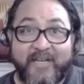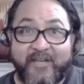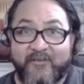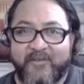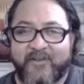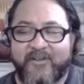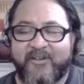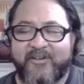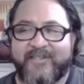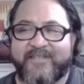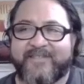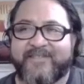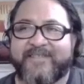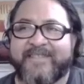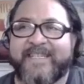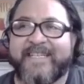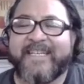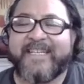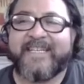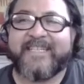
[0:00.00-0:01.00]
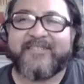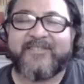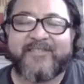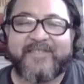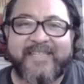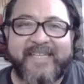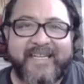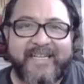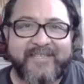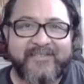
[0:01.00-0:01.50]
y nunca lo hizo.
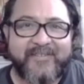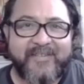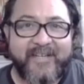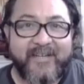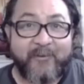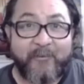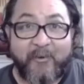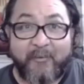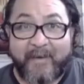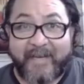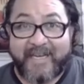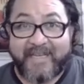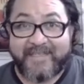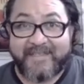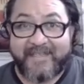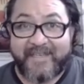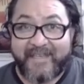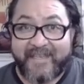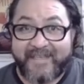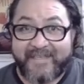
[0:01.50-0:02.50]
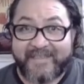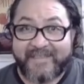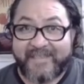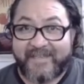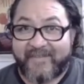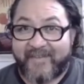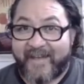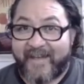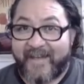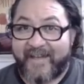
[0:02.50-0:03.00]
Entonces la canción era como parece que
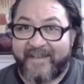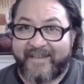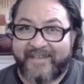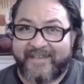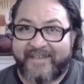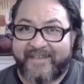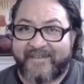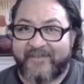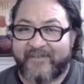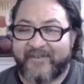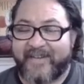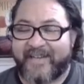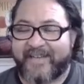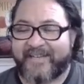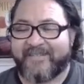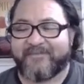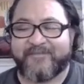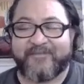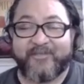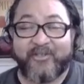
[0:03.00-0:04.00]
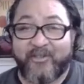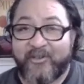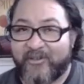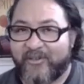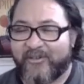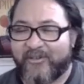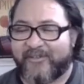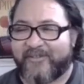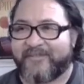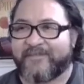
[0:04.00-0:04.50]
se va a equivocar. No lo
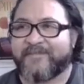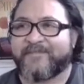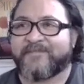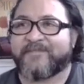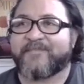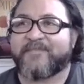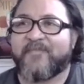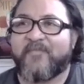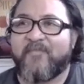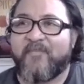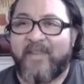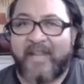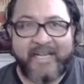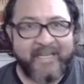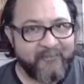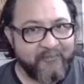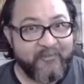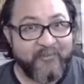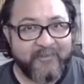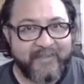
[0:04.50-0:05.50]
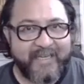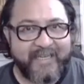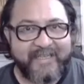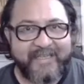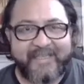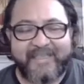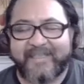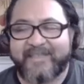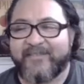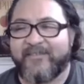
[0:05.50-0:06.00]
logró. Un
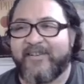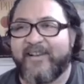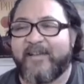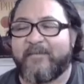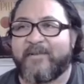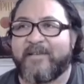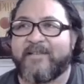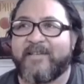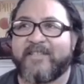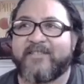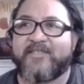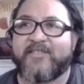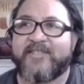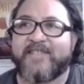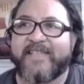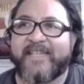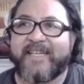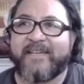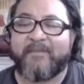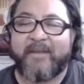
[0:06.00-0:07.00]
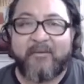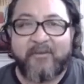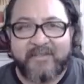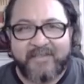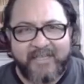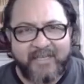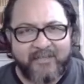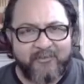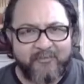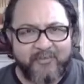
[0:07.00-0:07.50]
grande del señor Lápiz. Entonces, vamos a
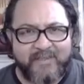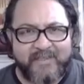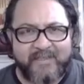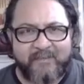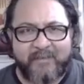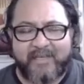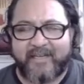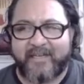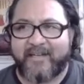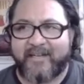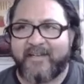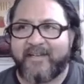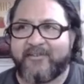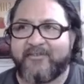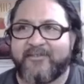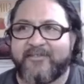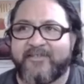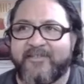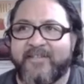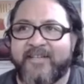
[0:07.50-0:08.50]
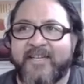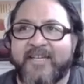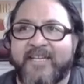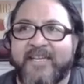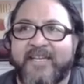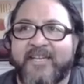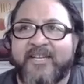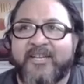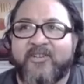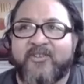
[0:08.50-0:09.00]
hacer algo muy similar acá con,
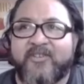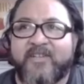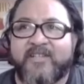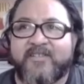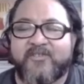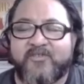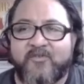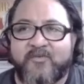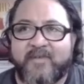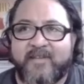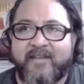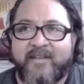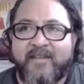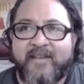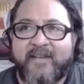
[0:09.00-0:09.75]
con el Sumi.